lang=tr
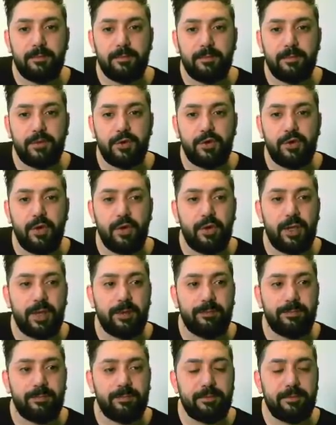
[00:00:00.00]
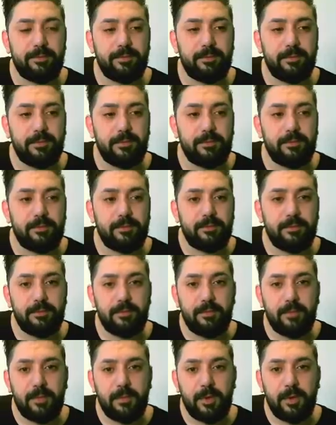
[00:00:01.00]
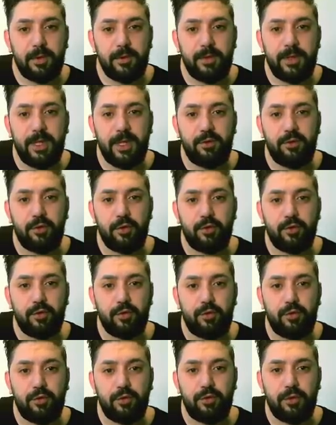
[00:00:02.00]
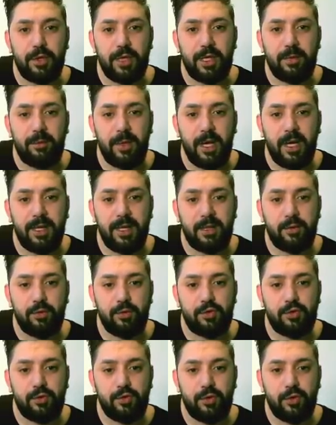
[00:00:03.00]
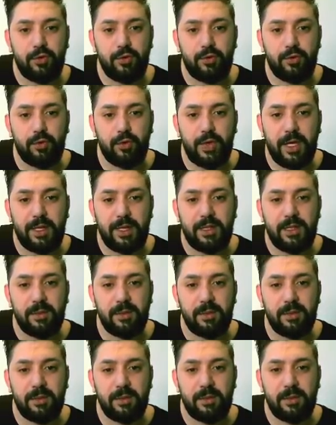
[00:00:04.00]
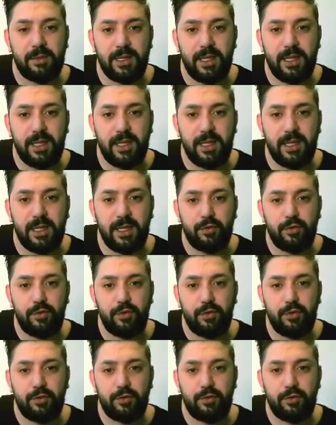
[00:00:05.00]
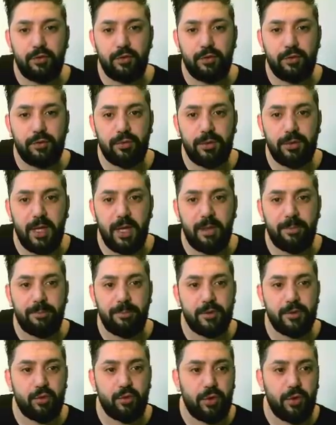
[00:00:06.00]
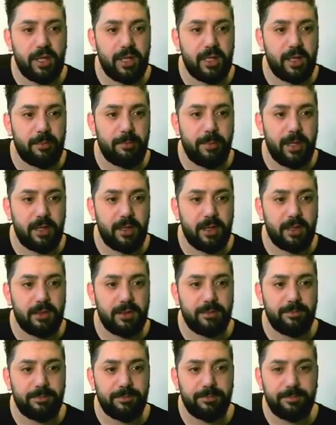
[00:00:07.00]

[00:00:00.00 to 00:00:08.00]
Şöyle. Ne diyorduk dün? MA200 diyorduk. Orayı kırmaması gerekiyor diyorduk. Ne yapmış oraya da bakalım.